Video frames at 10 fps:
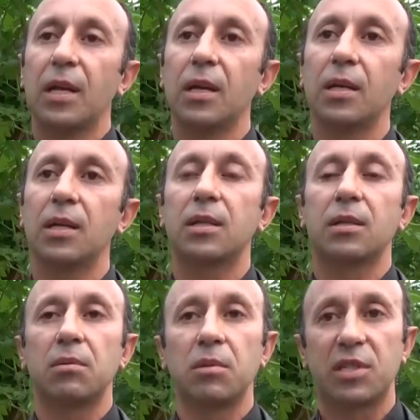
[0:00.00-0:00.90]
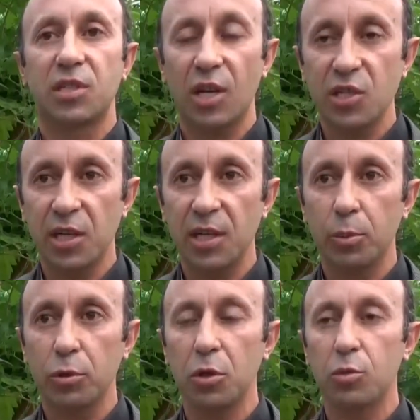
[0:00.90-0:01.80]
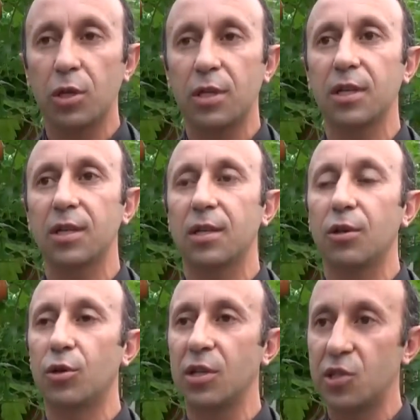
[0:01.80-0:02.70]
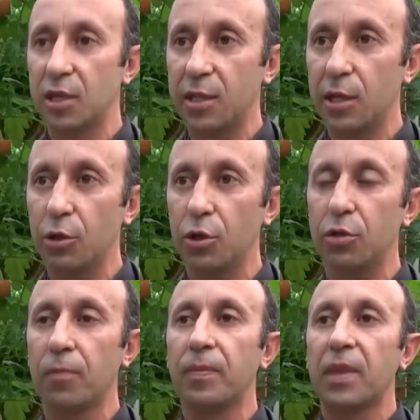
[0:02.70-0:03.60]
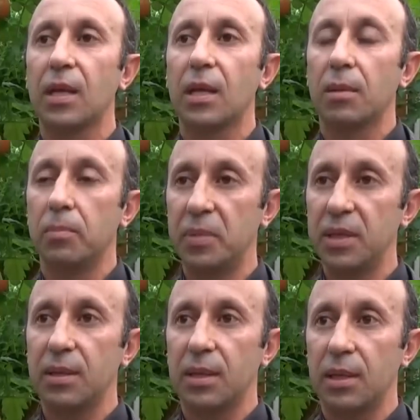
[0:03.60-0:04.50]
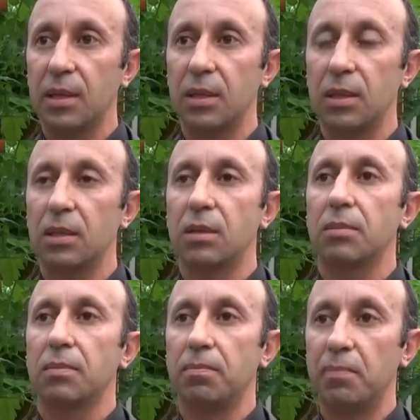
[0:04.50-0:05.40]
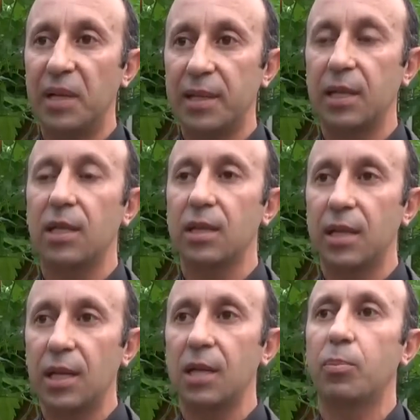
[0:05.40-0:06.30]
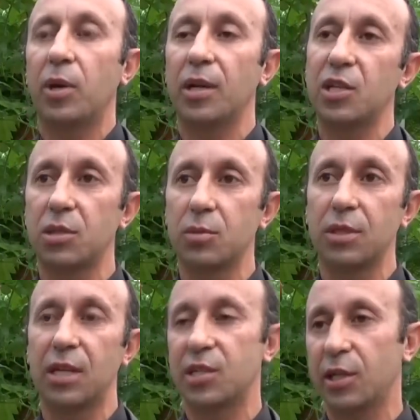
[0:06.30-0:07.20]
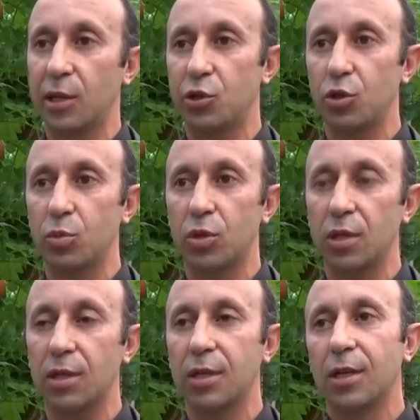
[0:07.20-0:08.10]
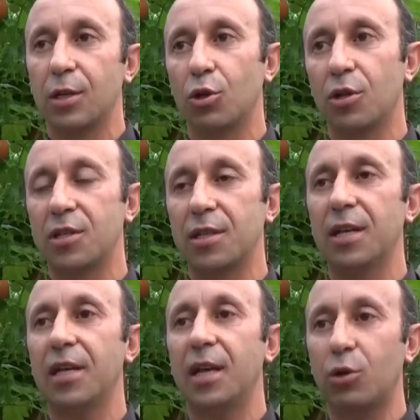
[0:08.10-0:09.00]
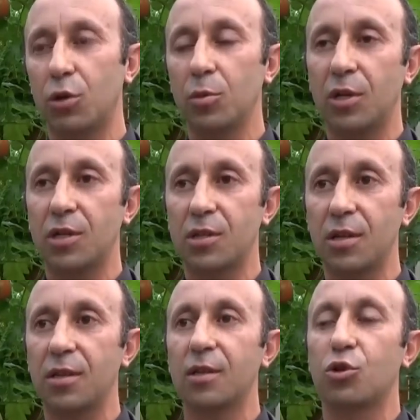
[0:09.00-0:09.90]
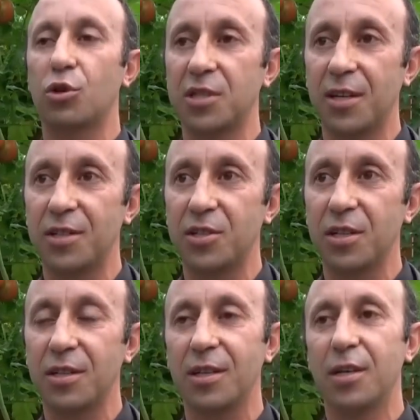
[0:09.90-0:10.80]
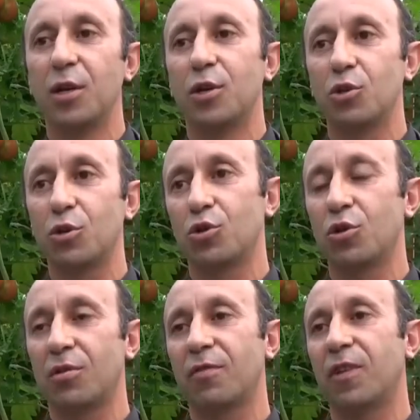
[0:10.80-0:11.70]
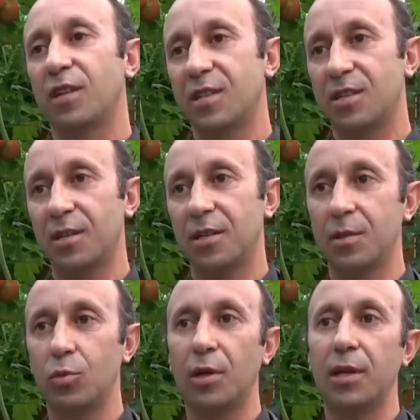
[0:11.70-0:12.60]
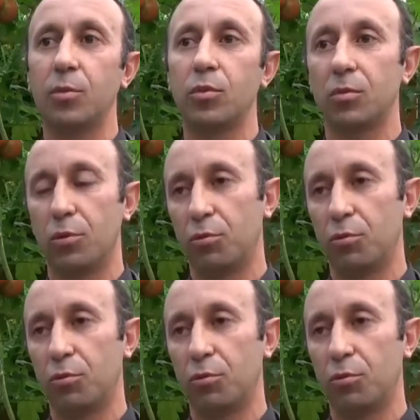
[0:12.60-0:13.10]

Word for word: E, stajlar yapılıyor burada, öğrenciler geliyor bir e, bilgi, deneyim paylaşımı gerçekleşiyor burada. Dolayısıyla ekonomik açıdan da sosyal açıdan da çok çok fayda sağladı bu ile bu